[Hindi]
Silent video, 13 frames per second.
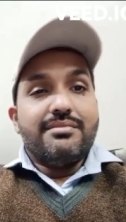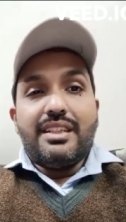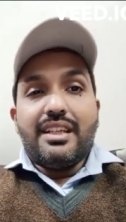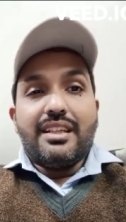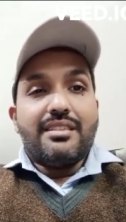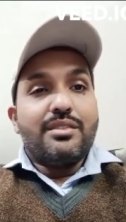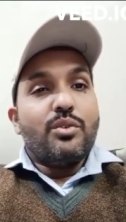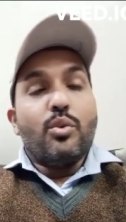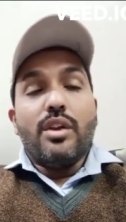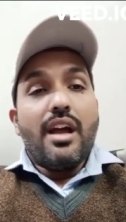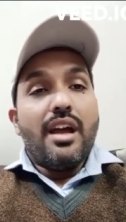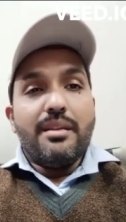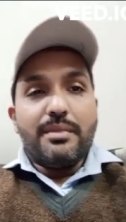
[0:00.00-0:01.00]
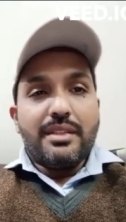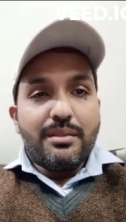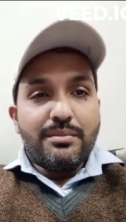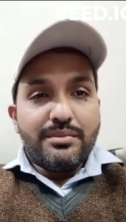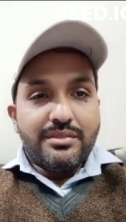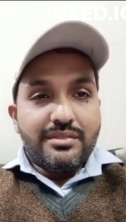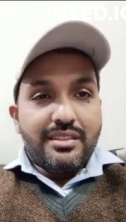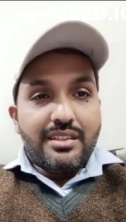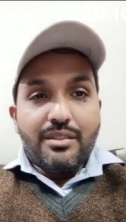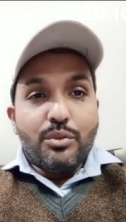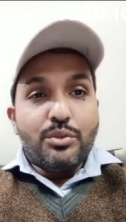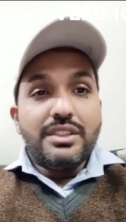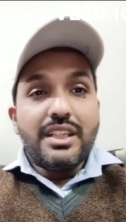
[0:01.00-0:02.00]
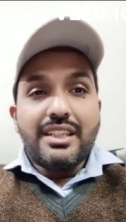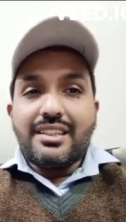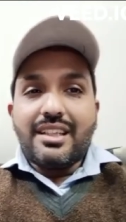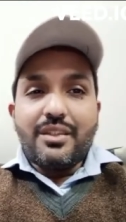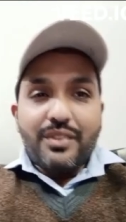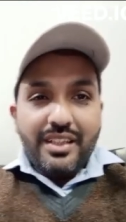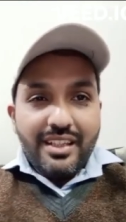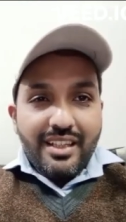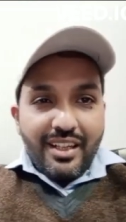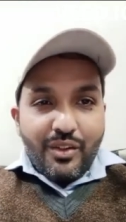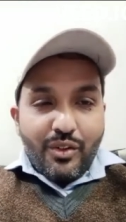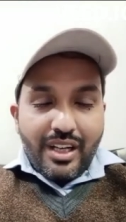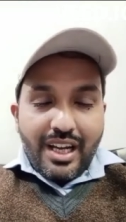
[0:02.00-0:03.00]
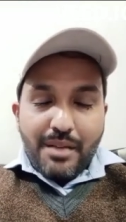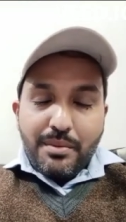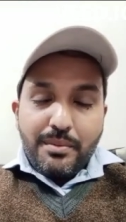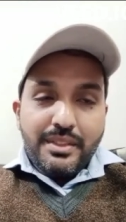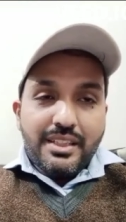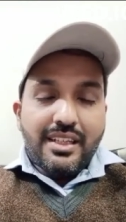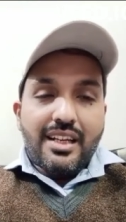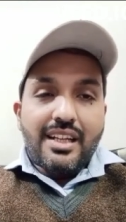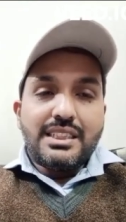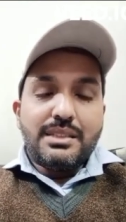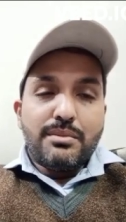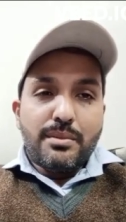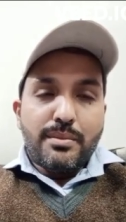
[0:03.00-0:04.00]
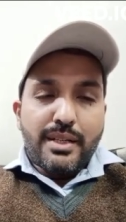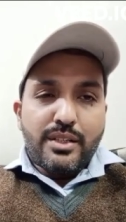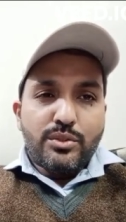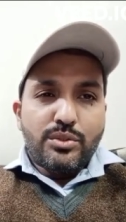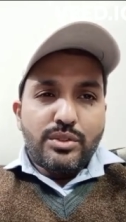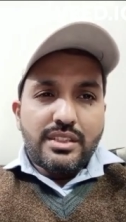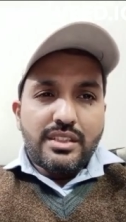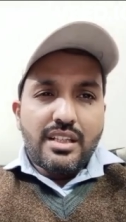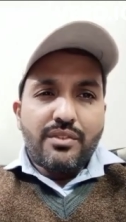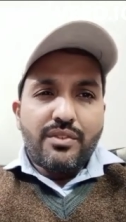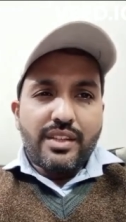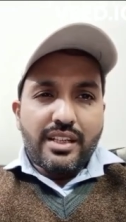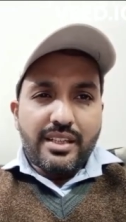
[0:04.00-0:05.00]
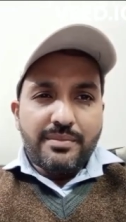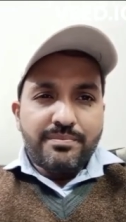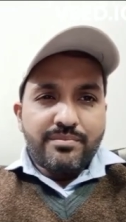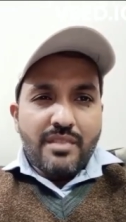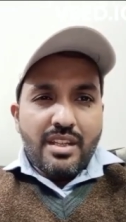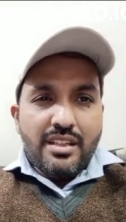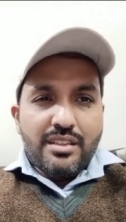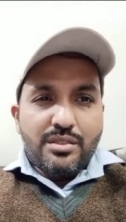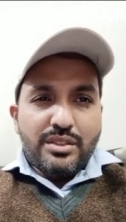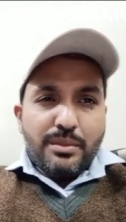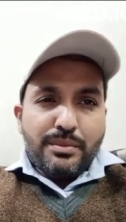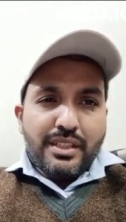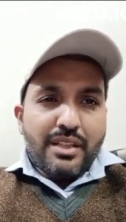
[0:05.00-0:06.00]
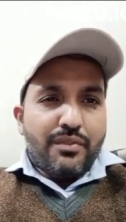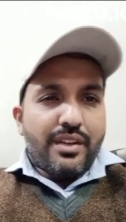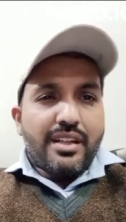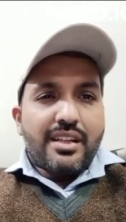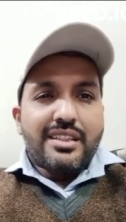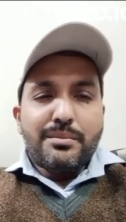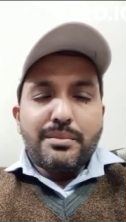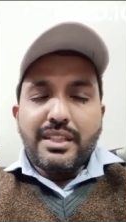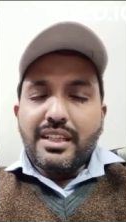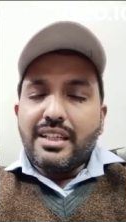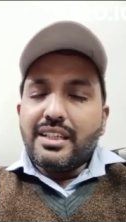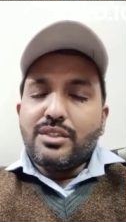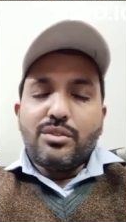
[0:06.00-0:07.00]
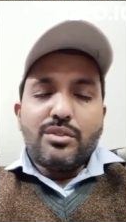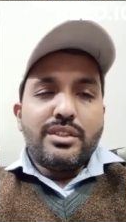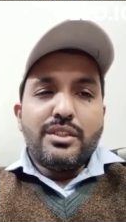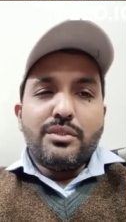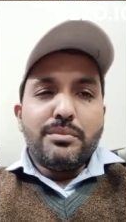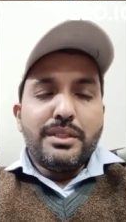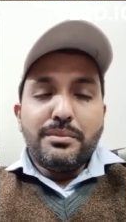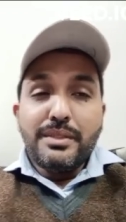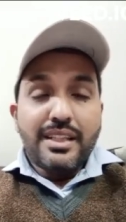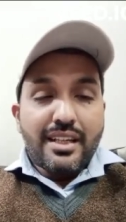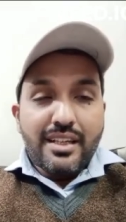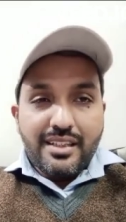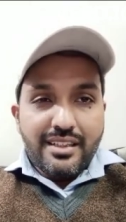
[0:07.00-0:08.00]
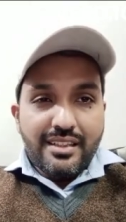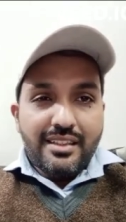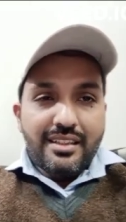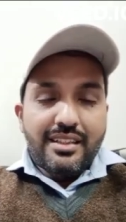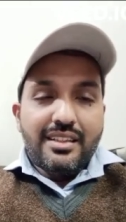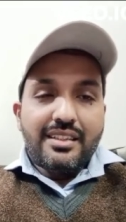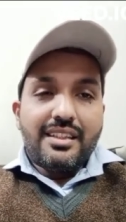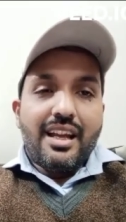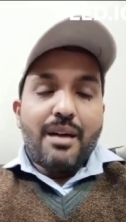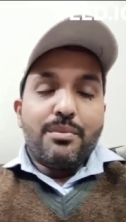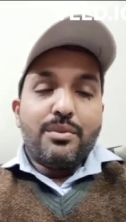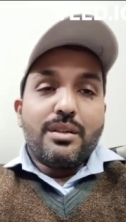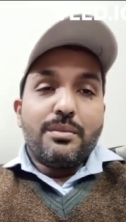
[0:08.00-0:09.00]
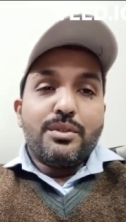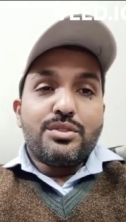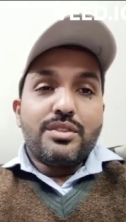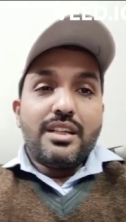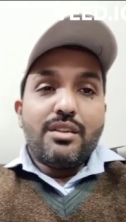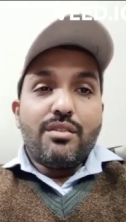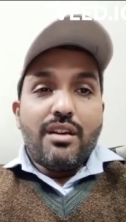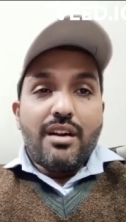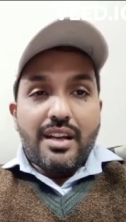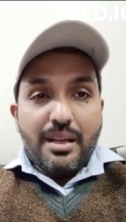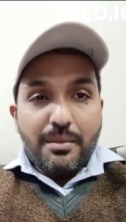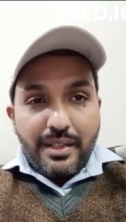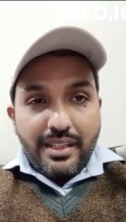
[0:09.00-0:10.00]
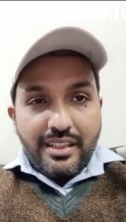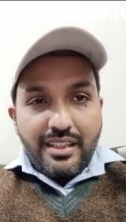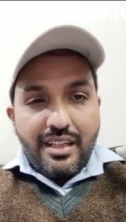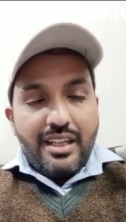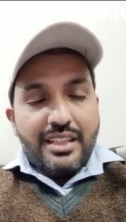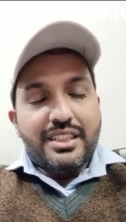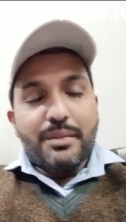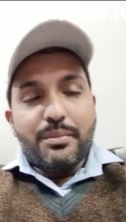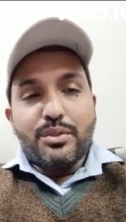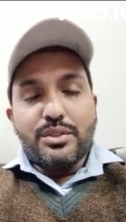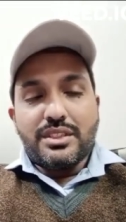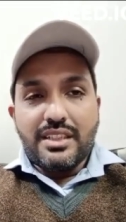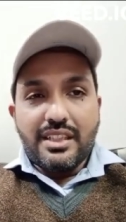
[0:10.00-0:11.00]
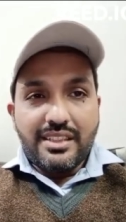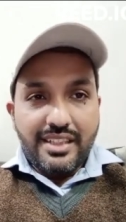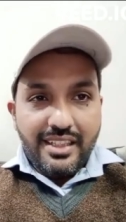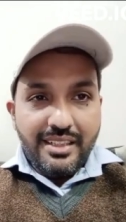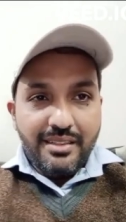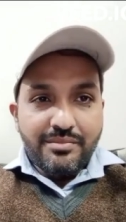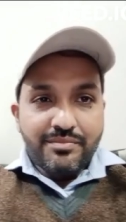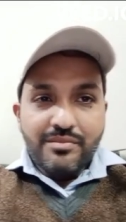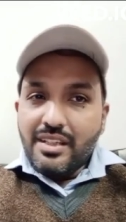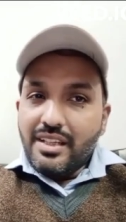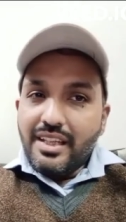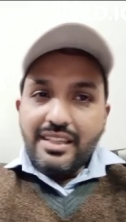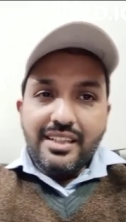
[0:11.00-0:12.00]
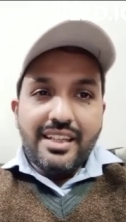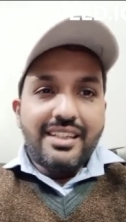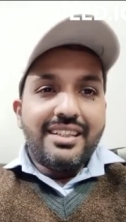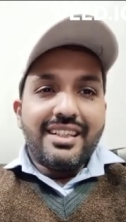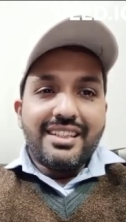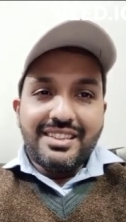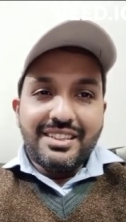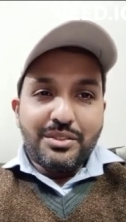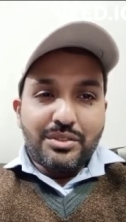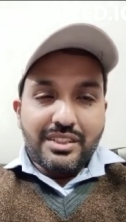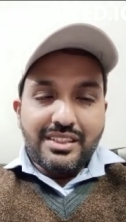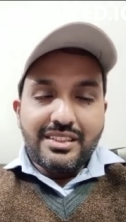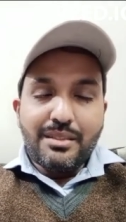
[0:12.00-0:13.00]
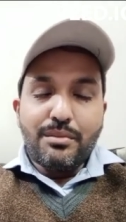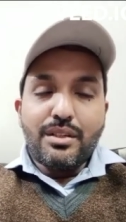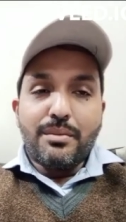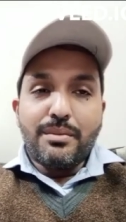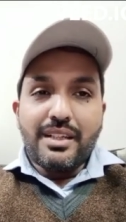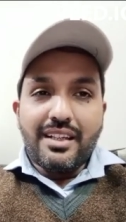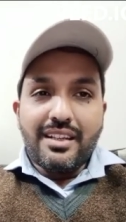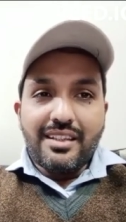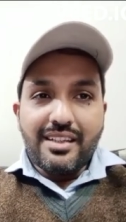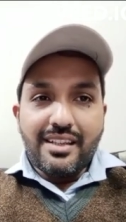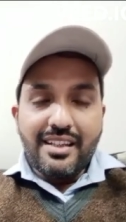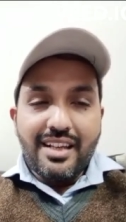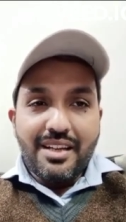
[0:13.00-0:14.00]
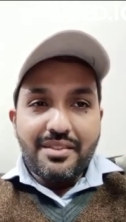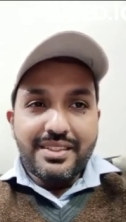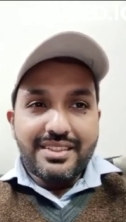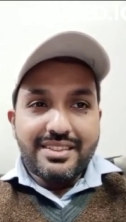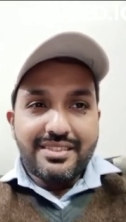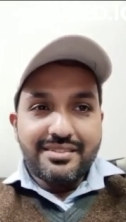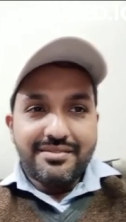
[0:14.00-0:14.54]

एक कोना है मतलब हंजा की तरफ है और आप अभी तक कराची में बैठे हो तो इतना फ़र्क है तो जब तक ये फ़र्क ख़त्म नहीं करेंगे तो ये उम्मीद भी ना रखें कि आप लोग कभी ऑस्ट्रेलिया को हरा पाएंगे अच्छे अप्रोच के साथ खेलें एक यही एक चीज़ हो सकती है सब लोग अपना ख्याल रखेंगे अल्लाह हाफिज़